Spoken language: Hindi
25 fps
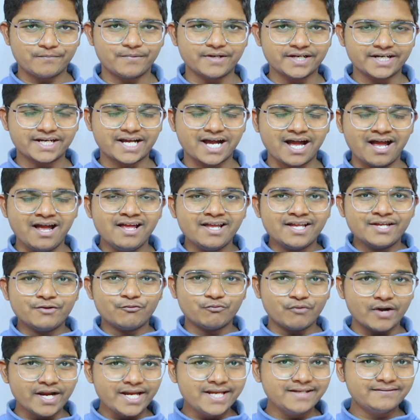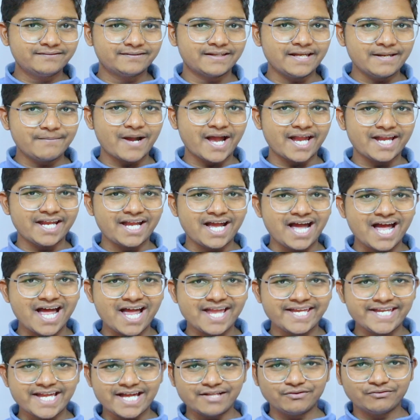मोबाइल का वही सेम
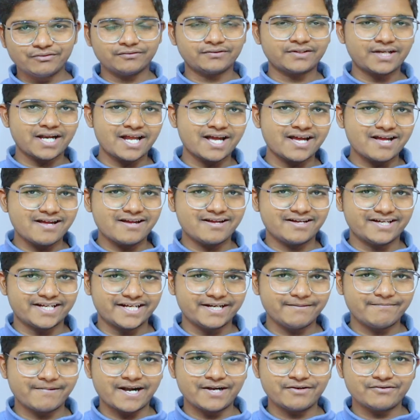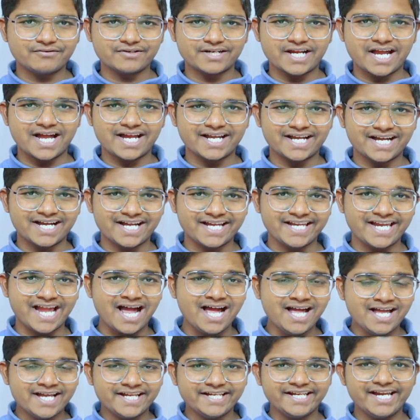आएगा या दूसरा रिब्रांड होकर आएगा
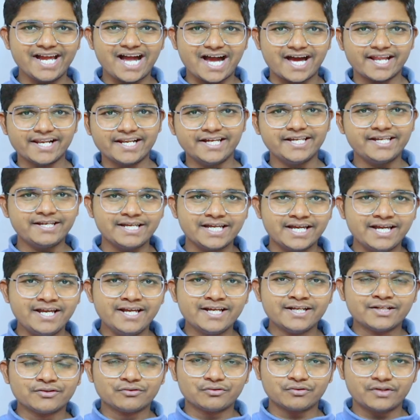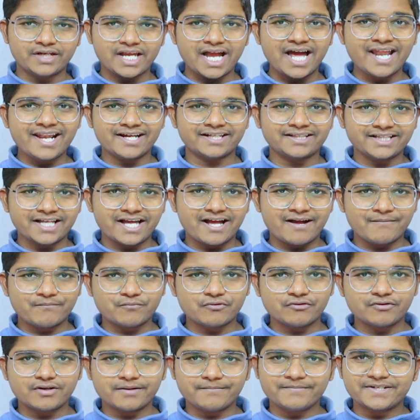या ये अलग ही है तो क्या लगता है
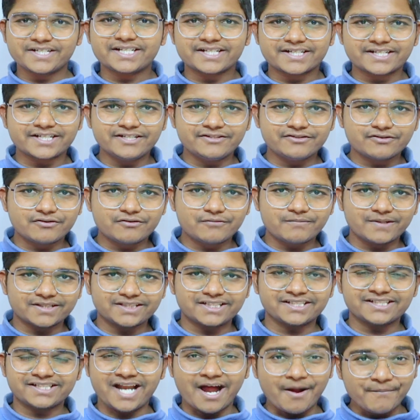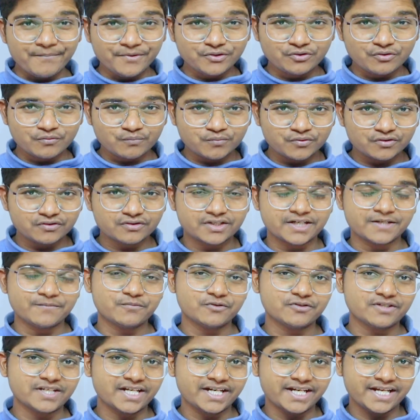आपको कमेंट करके जरूर बता देना अभी तो फुल
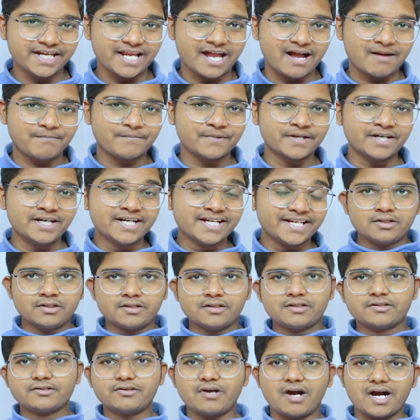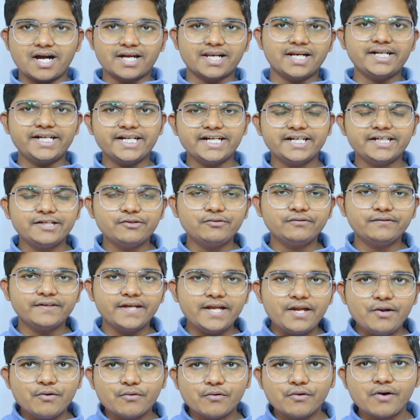कंफ्यूजन है यहाँ पर जो अगला टेक न्यूज़
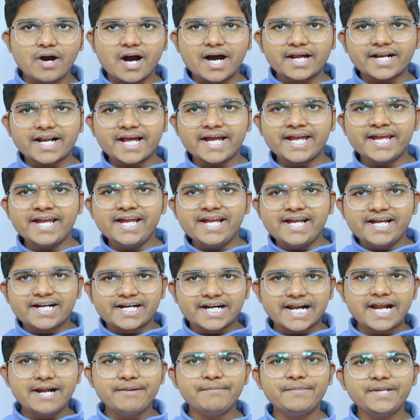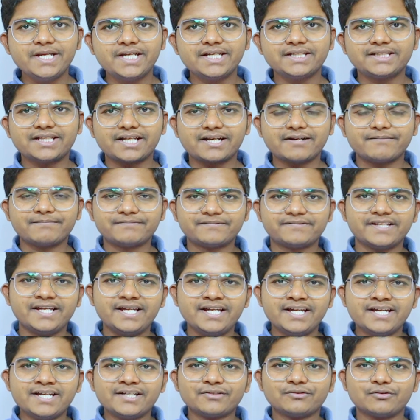है वो आ रहा है रेडमी की तरफ से
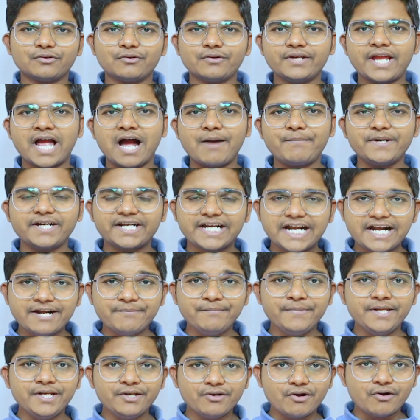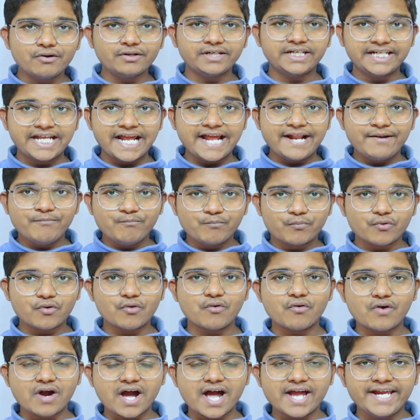तो यहाँ पर रेडमी नोट टेन
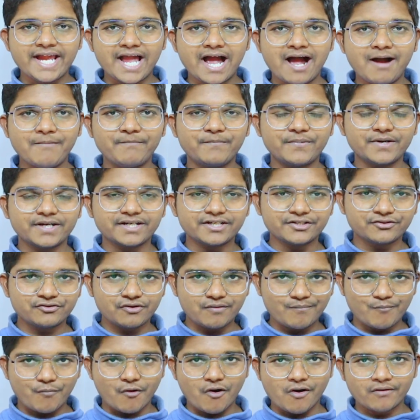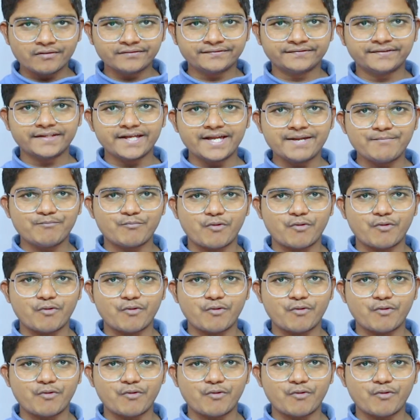प्रो का यहाँ पर जो बॉक्स है